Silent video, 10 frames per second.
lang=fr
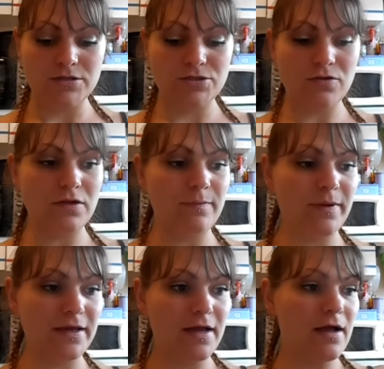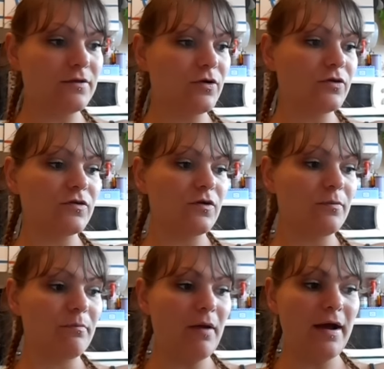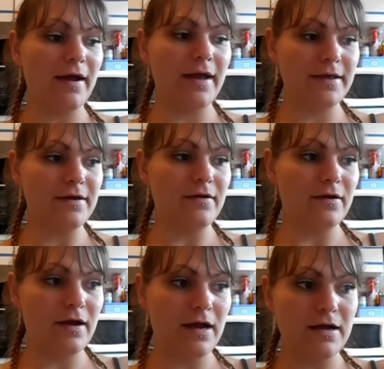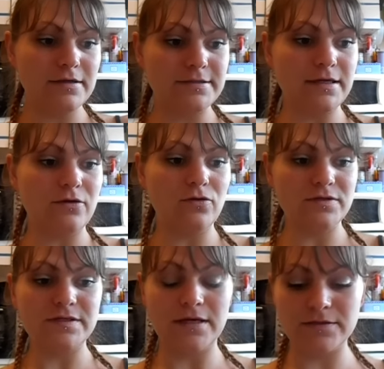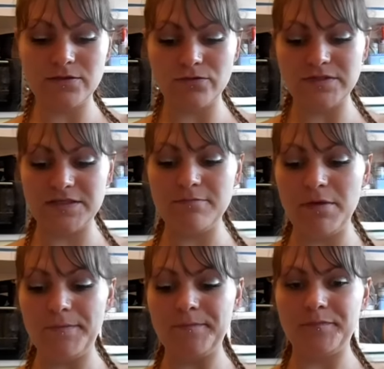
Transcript: J'en ai pris un autre pareil à 55 centimes.